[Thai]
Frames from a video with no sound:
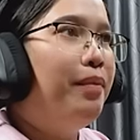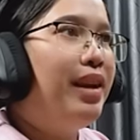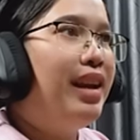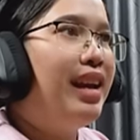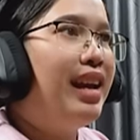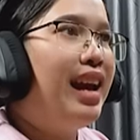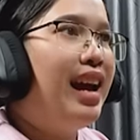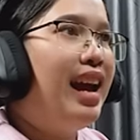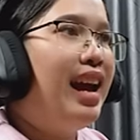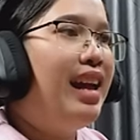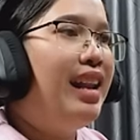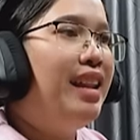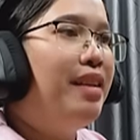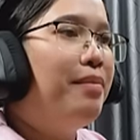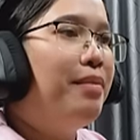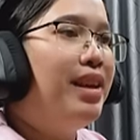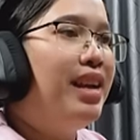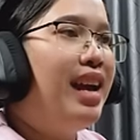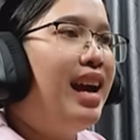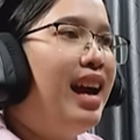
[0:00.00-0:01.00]
ไม่ง่าย
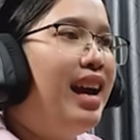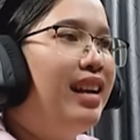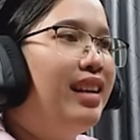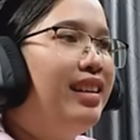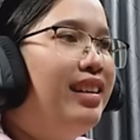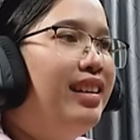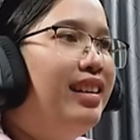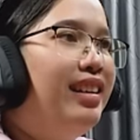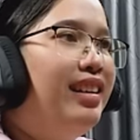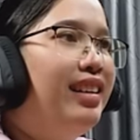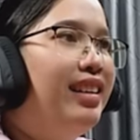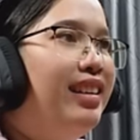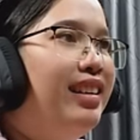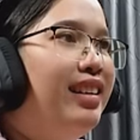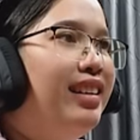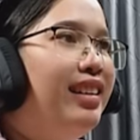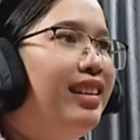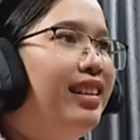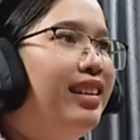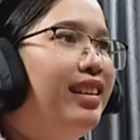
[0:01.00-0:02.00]
และไม่ยากเลย
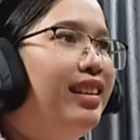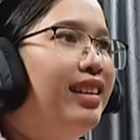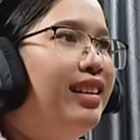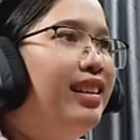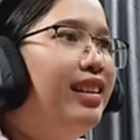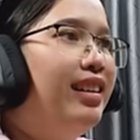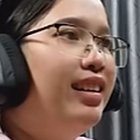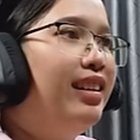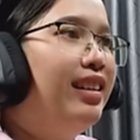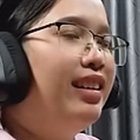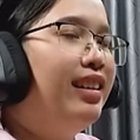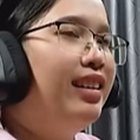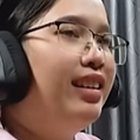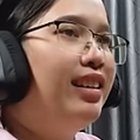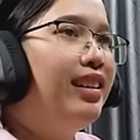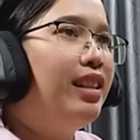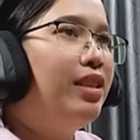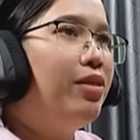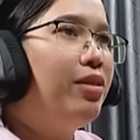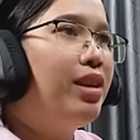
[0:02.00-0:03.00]

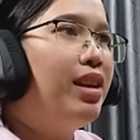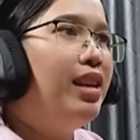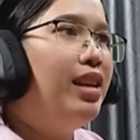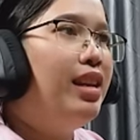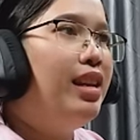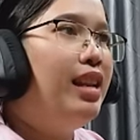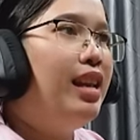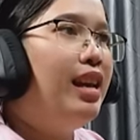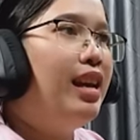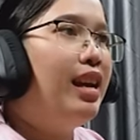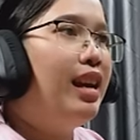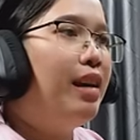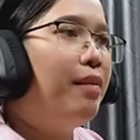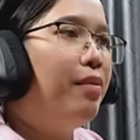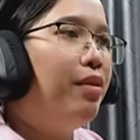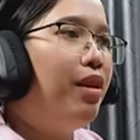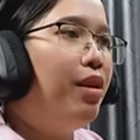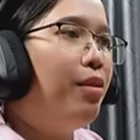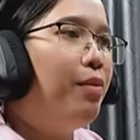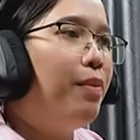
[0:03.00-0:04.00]
แต่ต้องคิดดีๆค่ะ
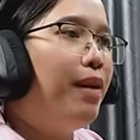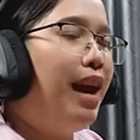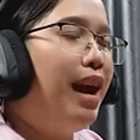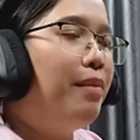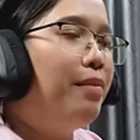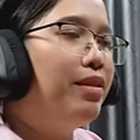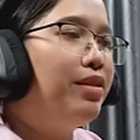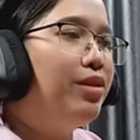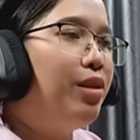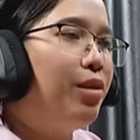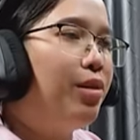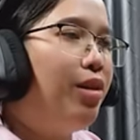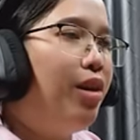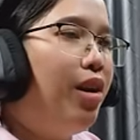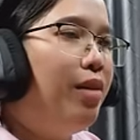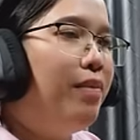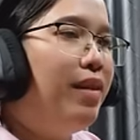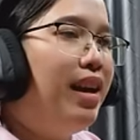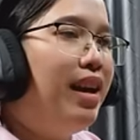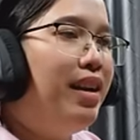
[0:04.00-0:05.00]
เพราะเราพลาดมา2ร
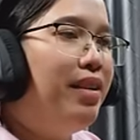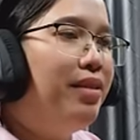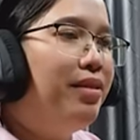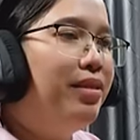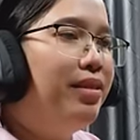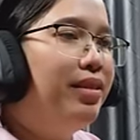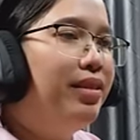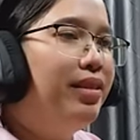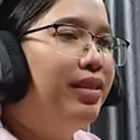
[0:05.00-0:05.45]
อบแล้ว